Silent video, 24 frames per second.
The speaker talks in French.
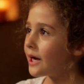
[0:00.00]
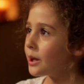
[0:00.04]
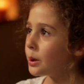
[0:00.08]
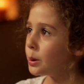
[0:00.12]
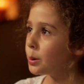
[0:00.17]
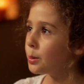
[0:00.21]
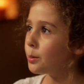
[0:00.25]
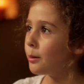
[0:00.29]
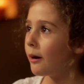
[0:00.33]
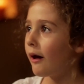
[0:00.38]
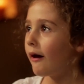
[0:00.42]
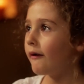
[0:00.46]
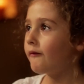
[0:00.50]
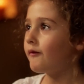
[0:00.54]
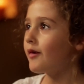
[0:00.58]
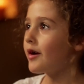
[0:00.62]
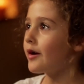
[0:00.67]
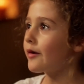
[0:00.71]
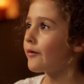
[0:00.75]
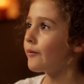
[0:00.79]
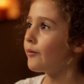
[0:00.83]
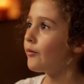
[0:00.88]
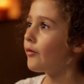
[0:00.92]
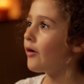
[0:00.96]
a joué
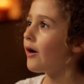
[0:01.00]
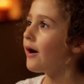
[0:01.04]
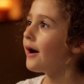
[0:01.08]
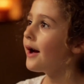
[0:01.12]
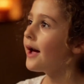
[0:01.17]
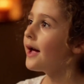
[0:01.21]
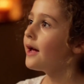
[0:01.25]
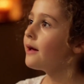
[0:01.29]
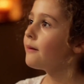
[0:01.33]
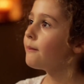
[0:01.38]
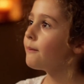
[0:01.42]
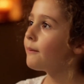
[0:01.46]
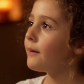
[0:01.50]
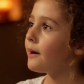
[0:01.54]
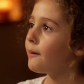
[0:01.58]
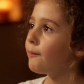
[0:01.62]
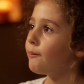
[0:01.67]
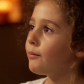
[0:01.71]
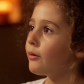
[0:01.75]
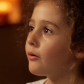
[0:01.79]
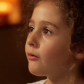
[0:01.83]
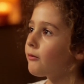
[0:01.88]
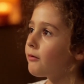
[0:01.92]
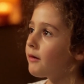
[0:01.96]
avec moi, il m'a
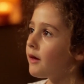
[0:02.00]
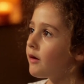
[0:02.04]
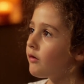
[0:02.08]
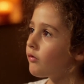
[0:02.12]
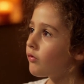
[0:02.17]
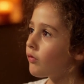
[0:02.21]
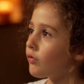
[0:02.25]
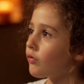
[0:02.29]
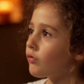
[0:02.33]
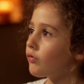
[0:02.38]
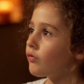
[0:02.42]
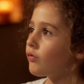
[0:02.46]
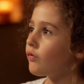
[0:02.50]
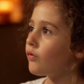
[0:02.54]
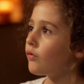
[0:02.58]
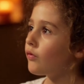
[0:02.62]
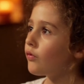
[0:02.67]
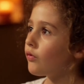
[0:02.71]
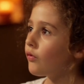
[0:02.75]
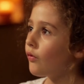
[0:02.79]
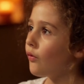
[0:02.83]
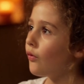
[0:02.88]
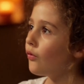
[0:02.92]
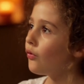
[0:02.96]
porté sur son
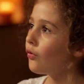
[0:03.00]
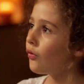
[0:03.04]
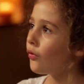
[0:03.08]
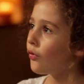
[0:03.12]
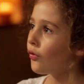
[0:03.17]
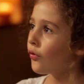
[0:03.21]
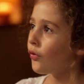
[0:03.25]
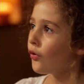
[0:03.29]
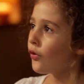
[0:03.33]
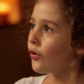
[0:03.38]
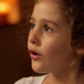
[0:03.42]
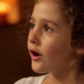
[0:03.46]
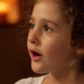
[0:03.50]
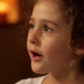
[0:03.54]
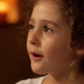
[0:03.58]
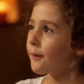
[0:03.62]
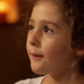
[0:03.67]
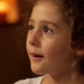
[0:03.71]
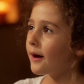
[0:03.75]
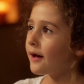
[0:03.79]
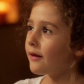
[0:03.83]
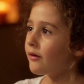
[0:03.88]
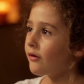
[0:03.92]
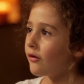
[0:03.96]
dos et
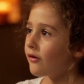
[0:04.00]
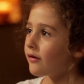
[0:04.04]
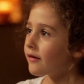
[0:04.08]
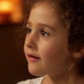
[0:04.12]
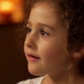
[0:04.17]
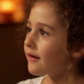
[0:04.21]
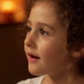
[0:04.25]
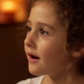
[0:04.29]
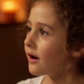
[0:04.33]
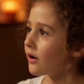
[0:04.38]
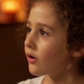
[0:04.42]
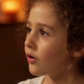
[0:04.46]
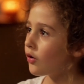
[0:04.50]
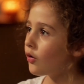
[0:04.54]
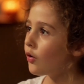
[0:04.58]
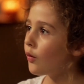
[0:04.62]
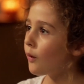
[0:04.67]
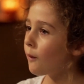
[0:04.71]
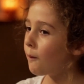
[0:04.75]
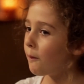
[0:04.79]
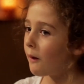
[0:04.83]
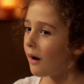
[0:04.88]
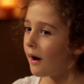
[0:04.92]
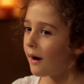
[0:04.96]
maintenant c'est un
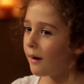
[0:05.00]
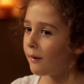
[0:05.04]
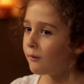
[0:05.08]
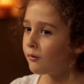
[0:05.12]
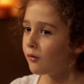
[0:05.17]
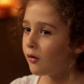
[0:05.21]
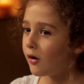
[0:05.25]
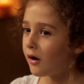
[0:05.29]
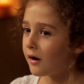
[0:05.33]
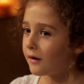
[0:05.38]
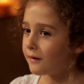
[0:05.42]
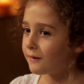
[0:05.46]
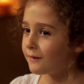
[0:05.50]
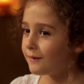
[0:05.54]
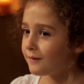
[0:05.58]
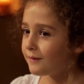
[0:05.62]
copain à moi.